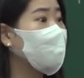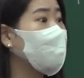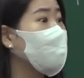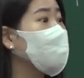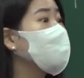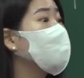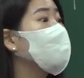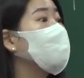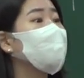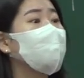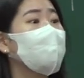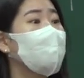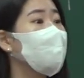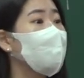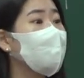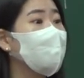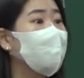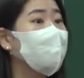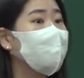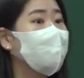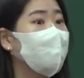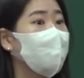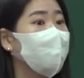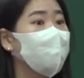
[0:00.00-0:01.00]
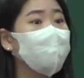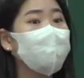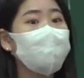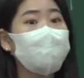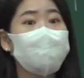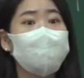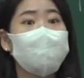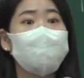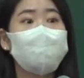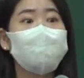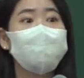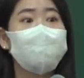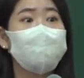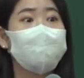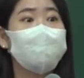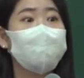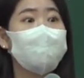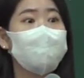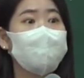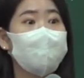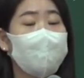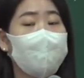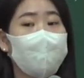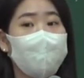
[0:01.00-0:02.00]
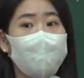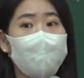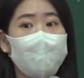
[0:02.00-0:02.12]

전혀 상관없어. 문제 터지면 어떻게 돼?